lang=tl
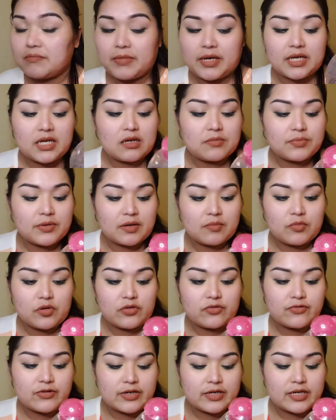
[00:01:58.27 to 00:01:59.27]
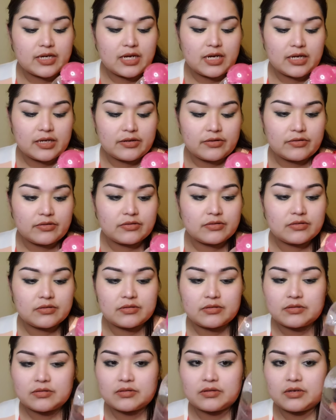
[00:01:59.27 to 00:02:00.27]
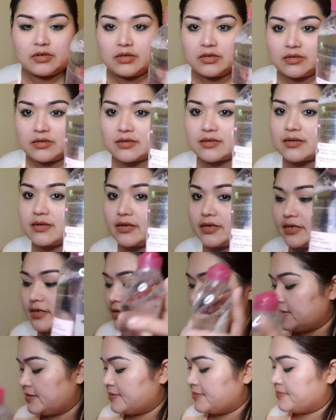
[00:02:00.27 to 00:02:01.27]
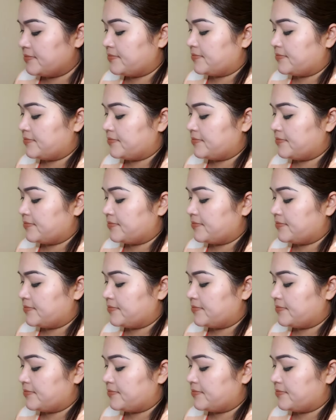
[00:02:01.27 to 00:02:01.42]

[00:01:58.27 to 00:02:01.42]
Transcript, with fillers: makeup remover na ano. Garnier.